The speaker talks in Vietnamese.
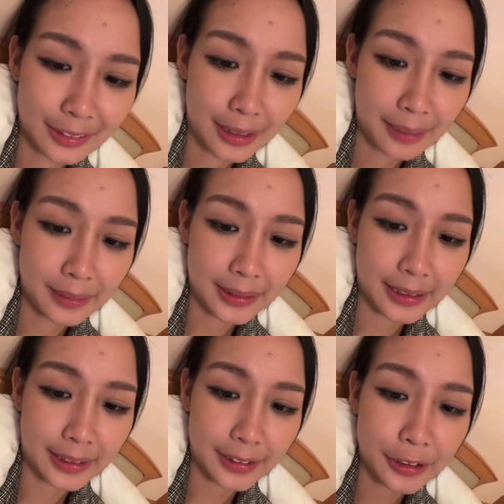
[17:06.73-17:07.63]
Rap đi
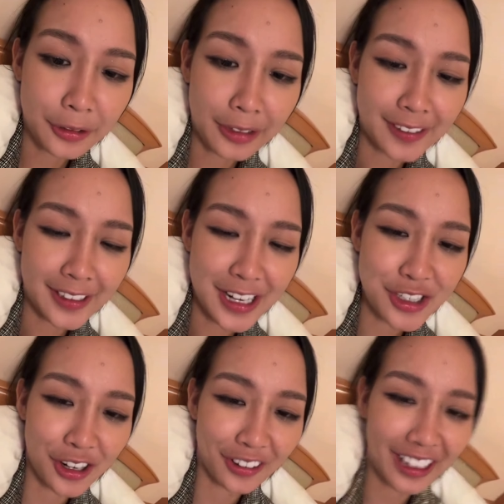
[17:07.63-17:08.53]
chị, cứu em
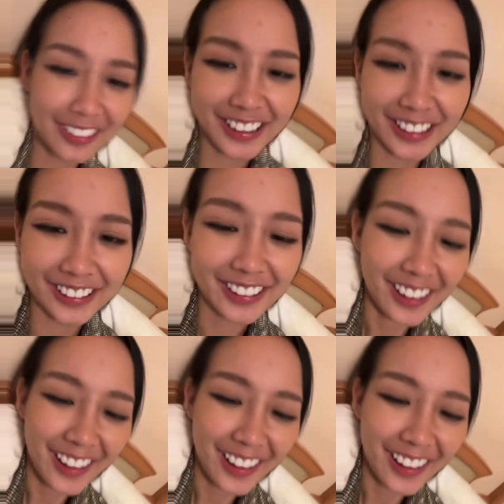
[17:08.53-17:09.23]
financial cao tiền.